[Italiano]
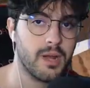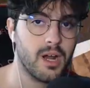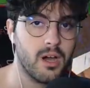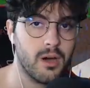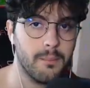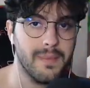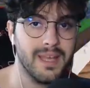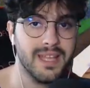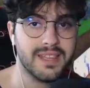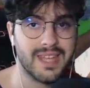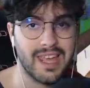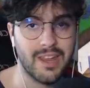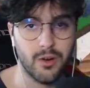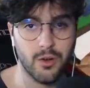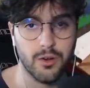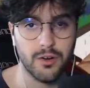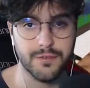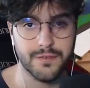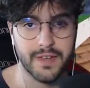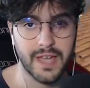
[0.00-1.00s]
Però mentre
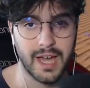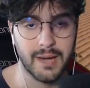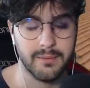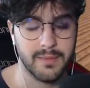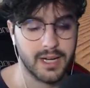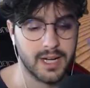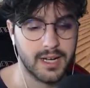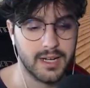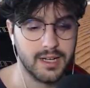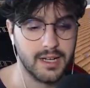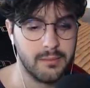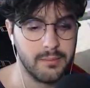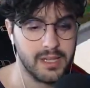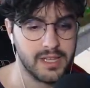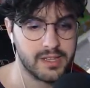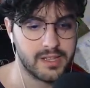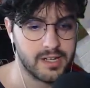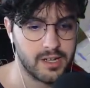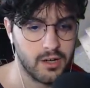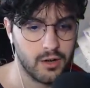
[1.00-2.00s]
ero off camera, nel
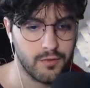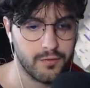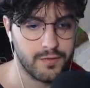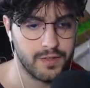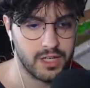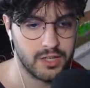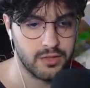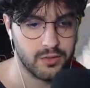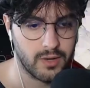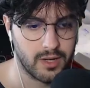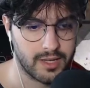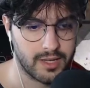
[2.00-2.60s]
mentre ho finito